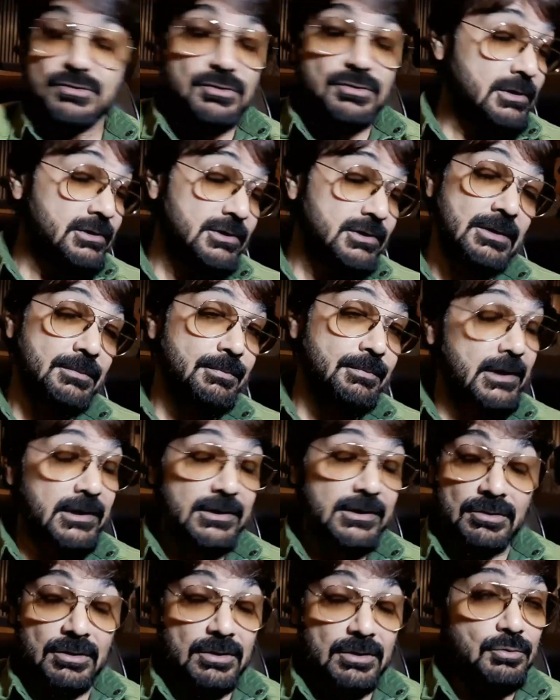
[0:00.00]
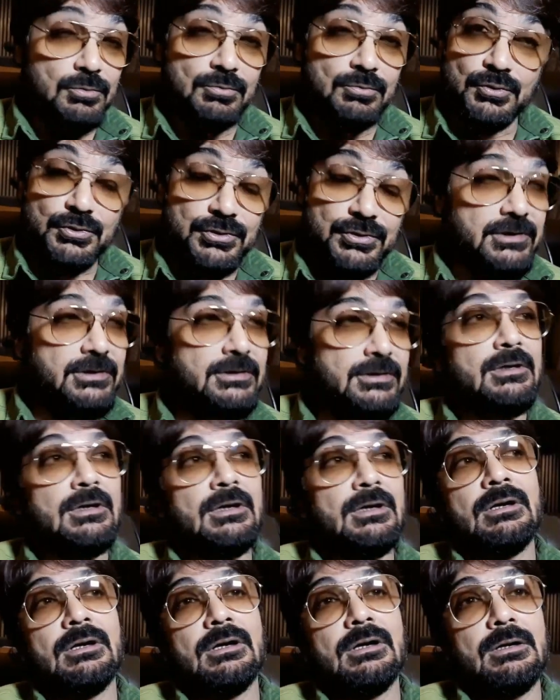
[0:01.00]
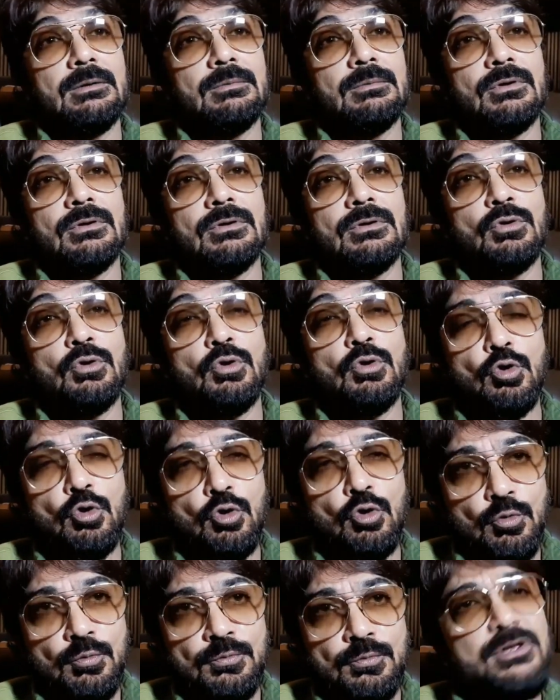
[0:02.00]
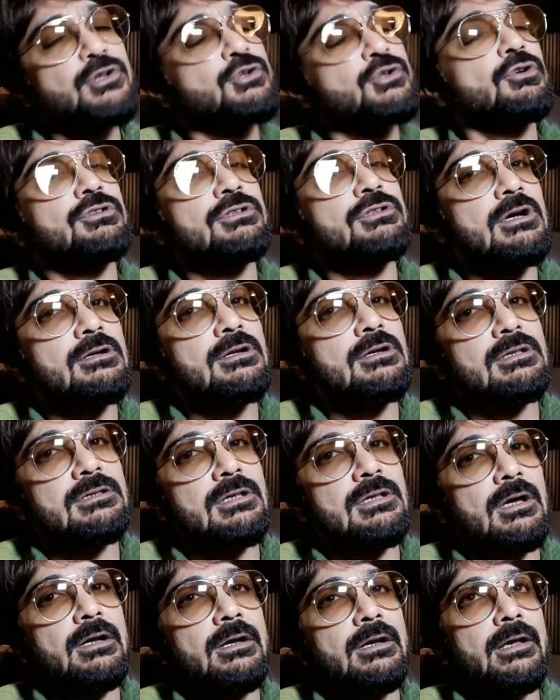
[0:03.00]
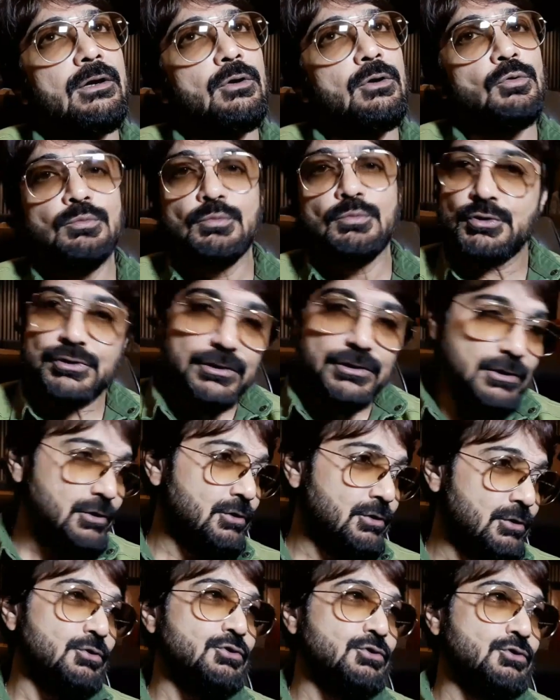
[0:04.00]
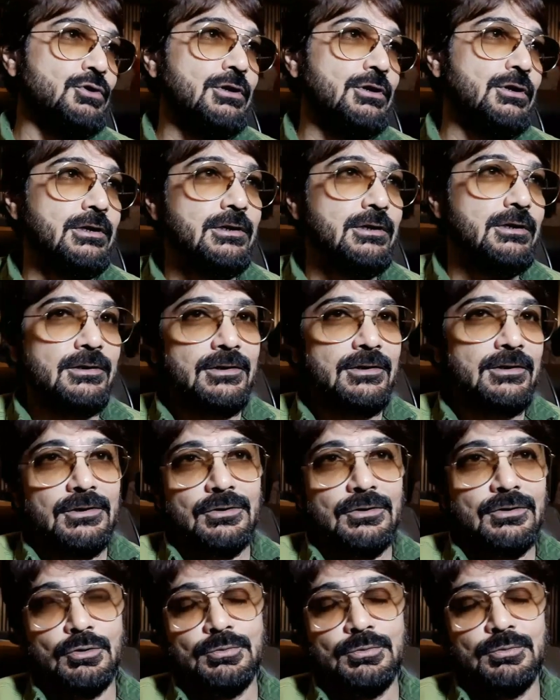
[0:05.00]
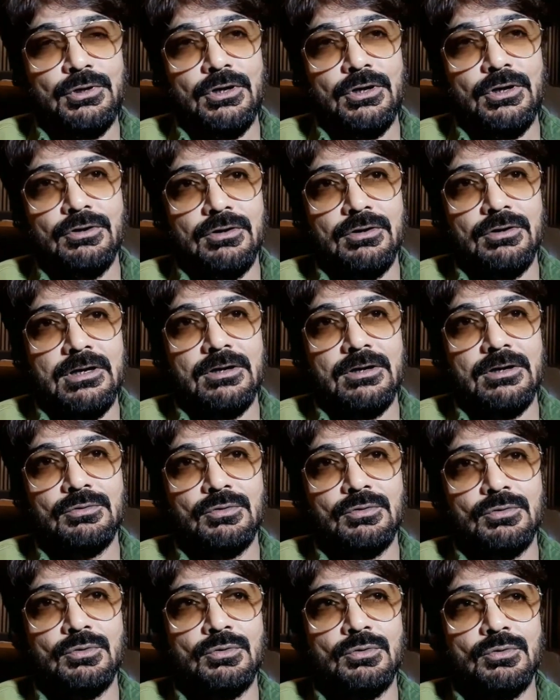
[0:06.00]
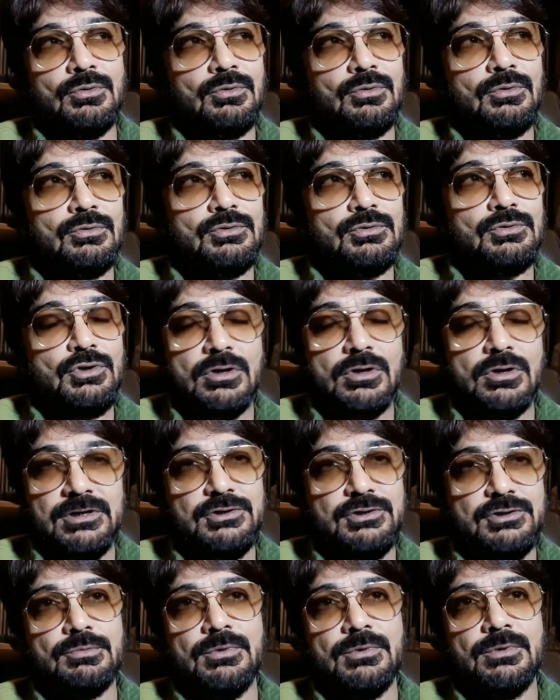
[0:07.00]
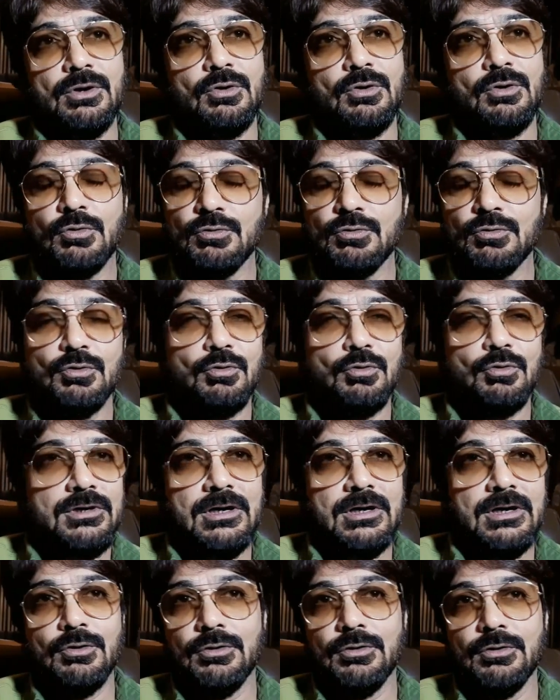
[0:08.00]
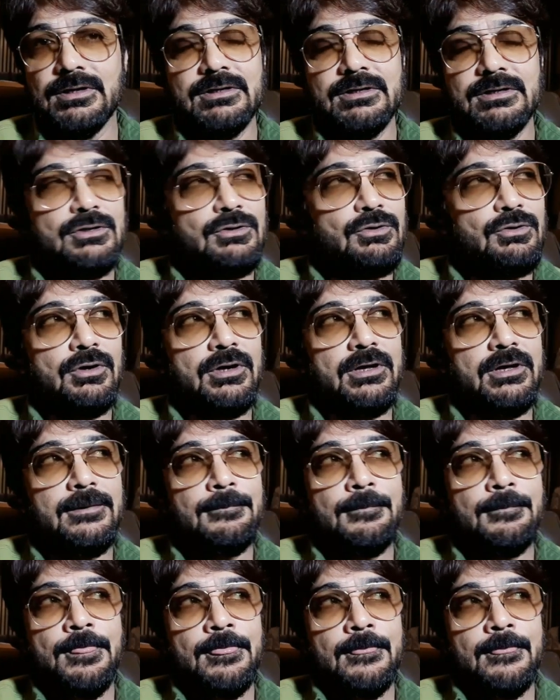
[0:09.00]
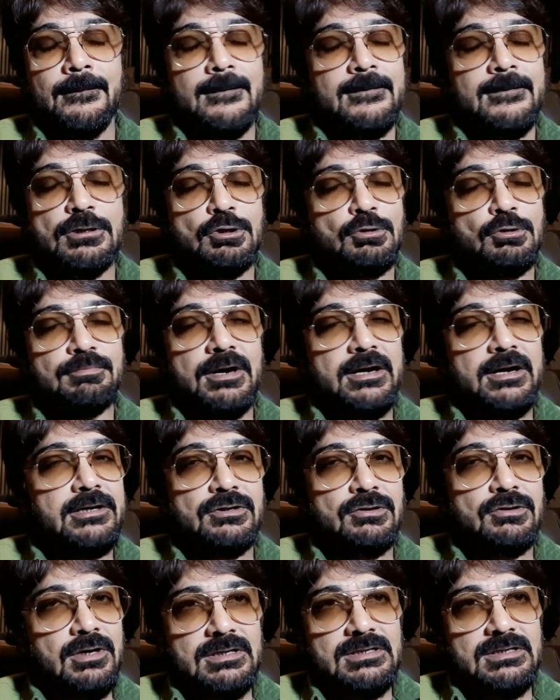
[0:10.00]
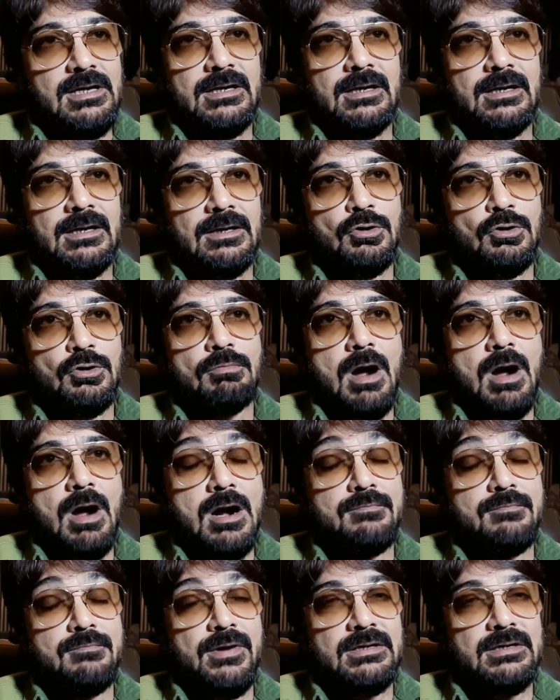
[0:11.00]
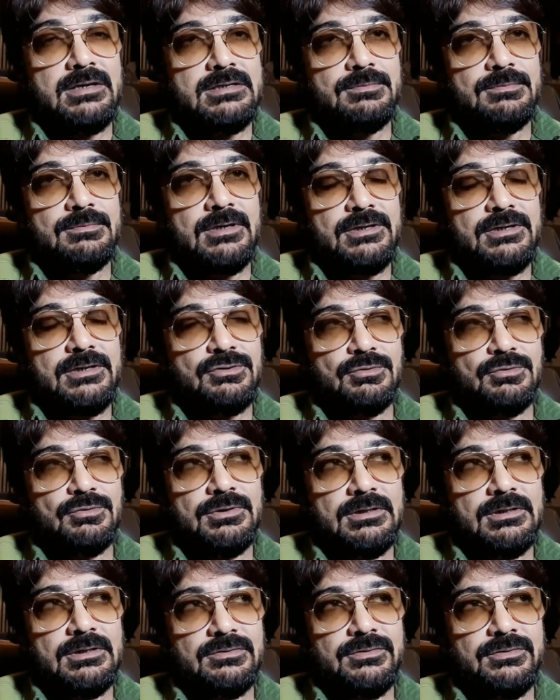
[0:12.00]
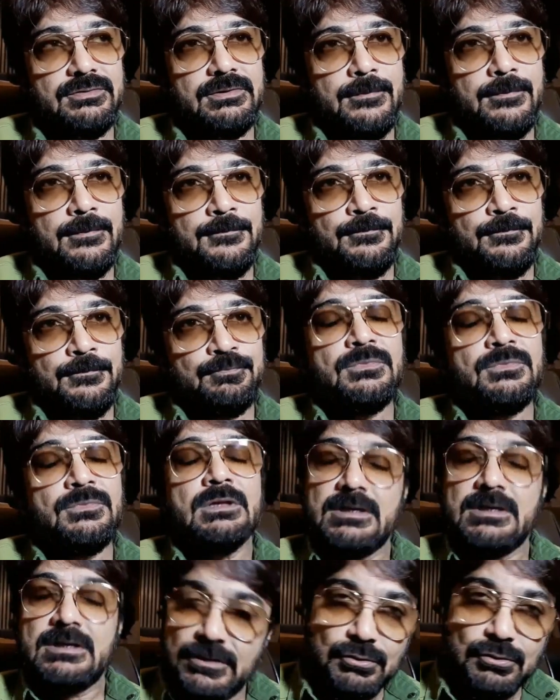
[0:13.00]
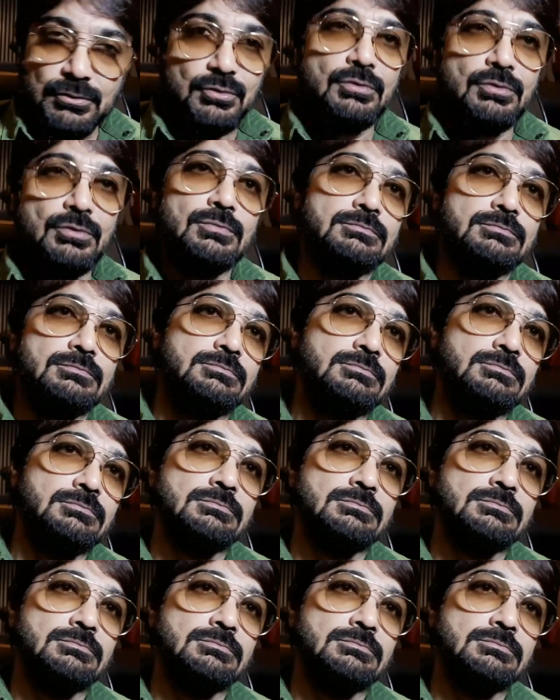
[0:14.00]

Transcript: জয়ার সঙ্গে সেটা প্রেডিক্ট করা খুব মুশকিল এবং খুবই সজাগ না থাকলে খুব মুশকিল ওর সঙ্গে অভিনয় করা কারণ ও শটের সময় কখন কোনটা করে কি করে এটা খুব প্রেডিক্ট করা যায় না খুব আনপ্রেডিক্টেবল একজন অভিনেত্রী কিন্তু